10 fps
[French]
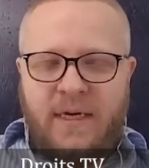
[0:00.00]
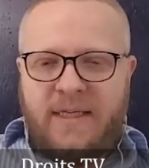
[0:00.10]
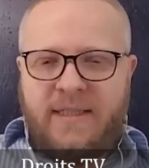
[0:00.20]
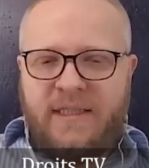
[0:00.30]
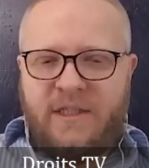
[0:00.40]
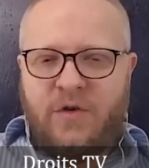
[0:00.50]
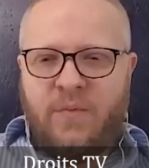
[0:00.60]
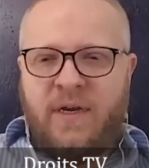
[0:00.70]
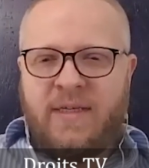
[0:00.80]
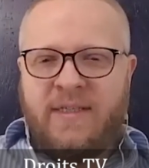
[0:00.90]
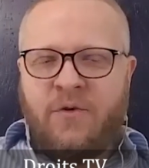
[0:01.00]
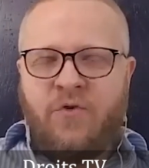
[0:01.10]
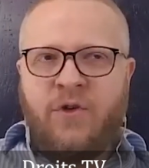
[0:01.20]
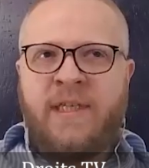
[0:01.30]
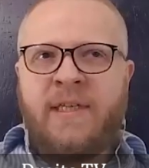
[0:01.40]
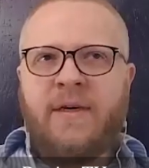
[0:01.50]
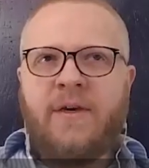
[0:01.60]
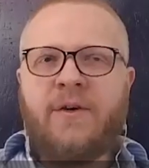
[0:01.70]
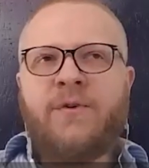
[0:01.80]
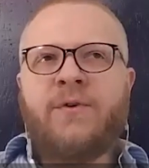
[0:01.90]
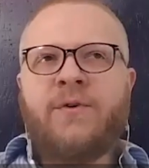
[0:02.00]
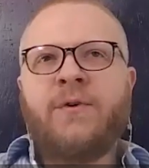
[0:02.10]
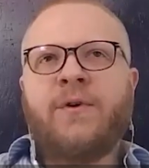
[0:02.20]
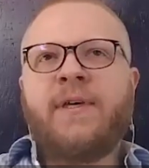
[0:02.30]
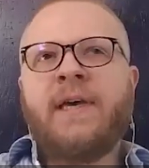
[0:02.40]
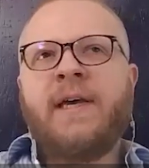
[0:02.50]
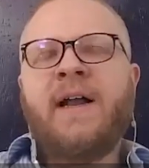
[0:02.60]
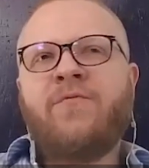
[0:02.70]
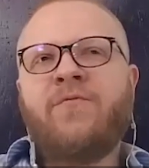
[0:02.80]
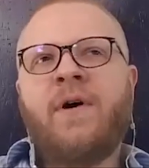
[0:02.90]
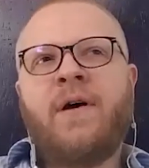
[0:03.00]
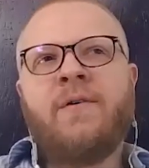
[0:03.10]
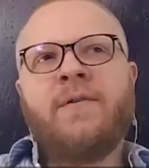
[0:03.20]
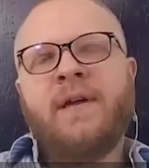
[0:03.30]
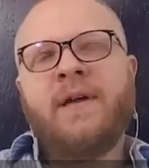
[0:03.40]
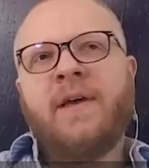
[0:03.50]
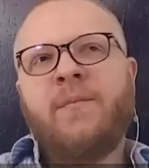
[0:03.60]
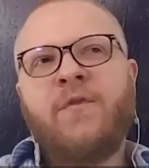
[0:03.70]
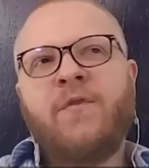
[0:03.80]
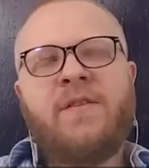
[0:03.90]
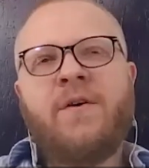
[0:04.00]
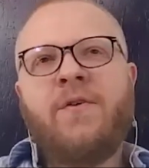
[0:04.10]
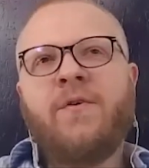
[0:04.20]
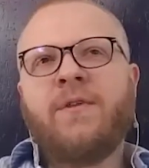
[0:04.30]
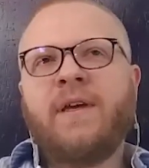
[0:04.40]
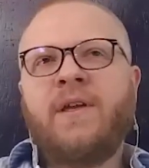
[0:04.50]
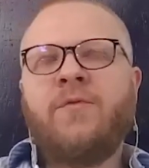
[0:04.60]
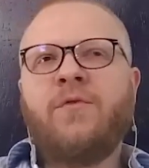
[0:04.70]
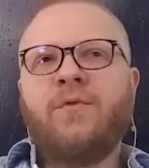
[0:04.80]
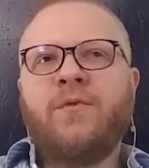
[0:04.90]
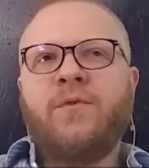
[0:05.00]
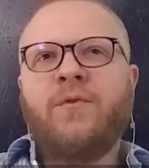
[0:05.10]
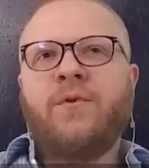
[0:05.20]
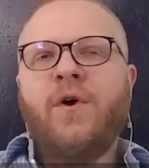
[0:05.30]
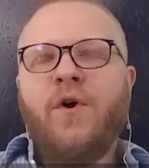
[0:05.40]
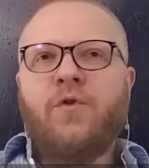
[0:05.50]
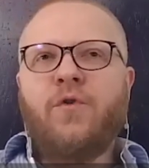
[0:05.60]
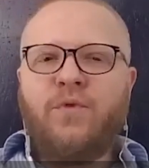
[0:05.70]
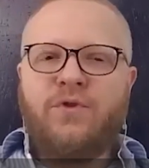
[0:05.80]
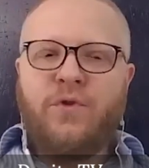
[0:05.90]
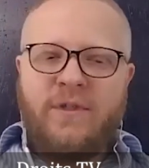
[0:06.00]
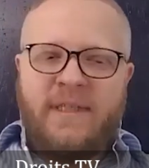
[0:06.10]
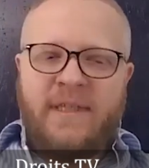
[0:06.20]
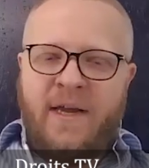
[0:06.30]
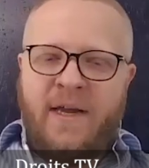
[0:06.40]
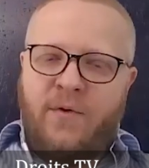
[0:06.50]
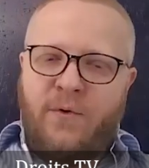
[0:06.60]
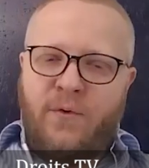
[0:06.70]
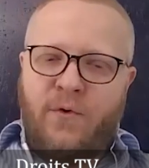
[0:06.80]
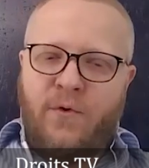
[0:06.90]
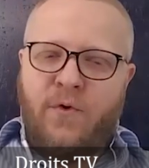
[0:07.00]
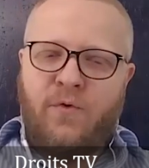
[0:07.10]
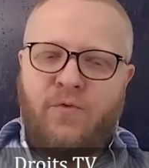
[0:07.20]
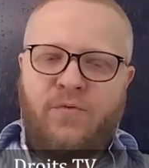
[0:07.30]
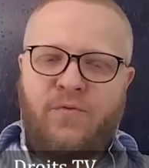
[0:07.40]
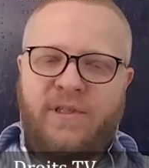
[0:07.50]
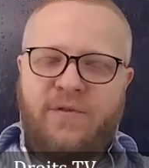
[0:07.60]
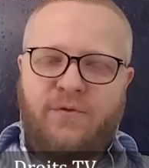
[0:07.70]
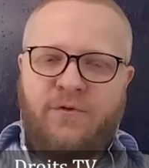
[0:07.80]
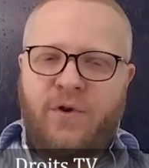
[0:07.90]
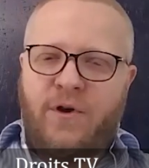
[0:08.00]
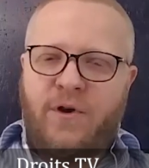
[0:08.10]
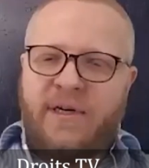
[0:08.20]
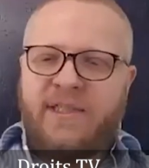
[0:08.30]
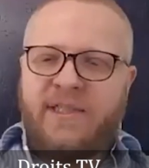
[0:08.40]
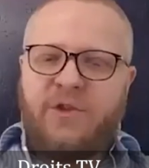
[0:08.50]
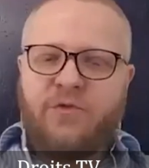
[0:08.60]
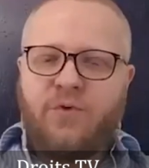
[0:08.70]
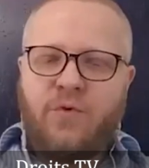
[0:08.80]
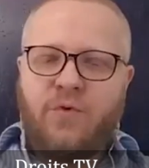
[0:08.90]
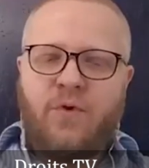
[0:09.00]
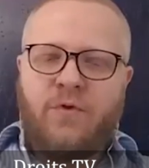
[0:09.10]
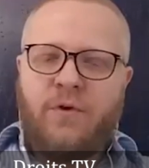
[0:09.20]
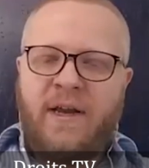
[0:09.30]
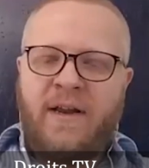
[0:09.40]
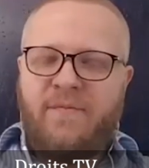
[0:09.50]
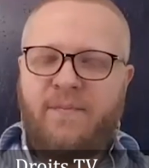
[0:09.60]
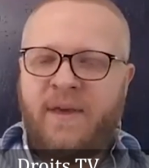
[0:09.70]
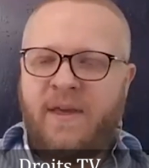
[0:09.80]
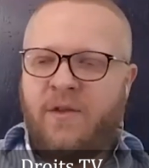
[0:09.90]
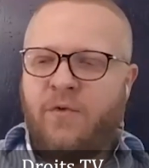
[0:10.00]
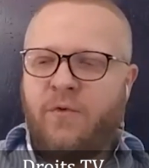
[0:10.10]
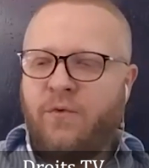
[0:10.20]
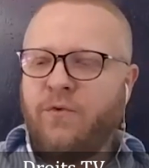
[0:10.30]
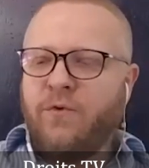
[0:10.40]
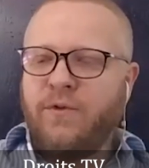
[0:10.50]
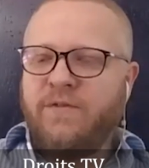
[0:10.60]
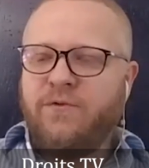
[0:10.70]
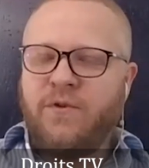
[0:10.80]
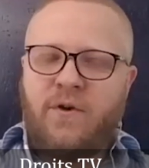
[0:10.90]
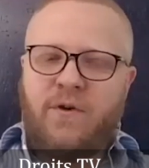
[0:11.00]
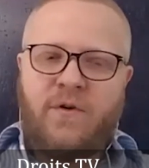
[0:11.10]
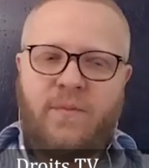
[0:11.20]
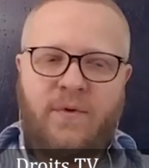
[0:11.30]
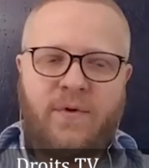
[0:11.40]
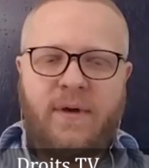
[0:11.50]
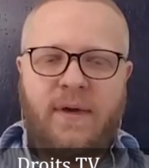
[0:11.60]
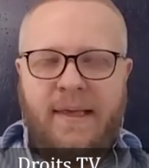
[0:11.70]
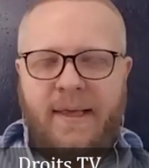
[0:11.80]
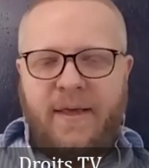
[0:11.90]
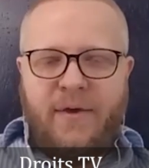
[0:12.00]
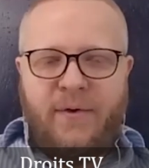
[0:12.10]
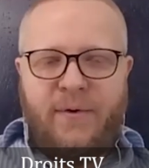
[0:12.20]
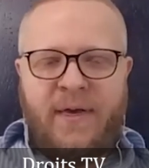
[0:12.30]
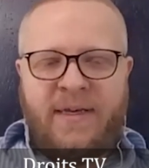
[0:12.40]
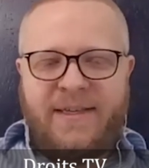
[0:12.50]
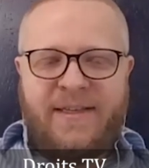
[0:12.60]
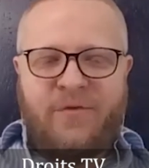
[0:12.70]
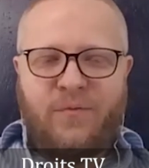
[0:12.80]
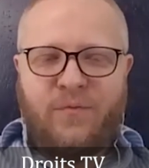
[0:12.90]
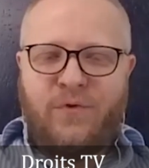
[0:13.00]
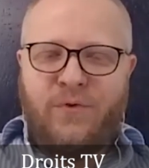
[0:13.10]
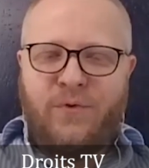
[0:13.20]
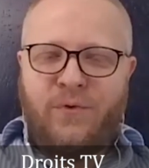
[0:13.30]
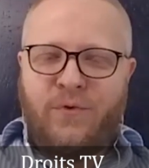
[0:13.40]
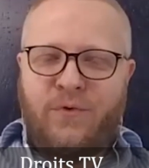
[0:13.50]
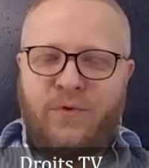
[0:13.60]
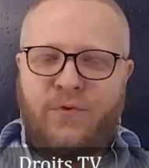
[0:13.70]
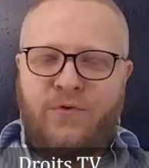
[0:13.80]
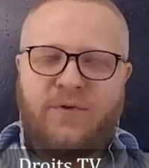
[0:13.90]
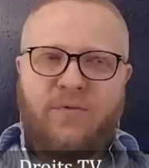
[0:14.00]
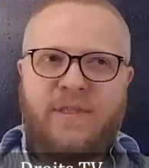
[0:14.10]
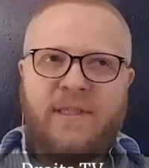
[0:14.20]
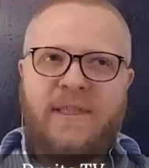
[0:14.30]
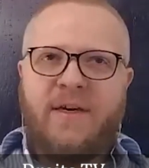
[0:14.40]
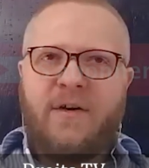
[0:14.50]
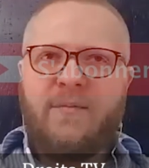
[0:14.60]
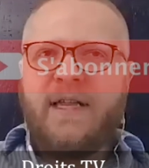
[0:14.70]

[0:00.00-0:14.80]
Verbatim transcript: ce qui semble assez logique. Que Canal voit d'un très mauvais œil l'entraîne de, de potentiels nouveaux diffuseurs et des discussions en cours entre la LFP et d'autres diffuseurs comme un certain nombre de, ceux qui sont cités comme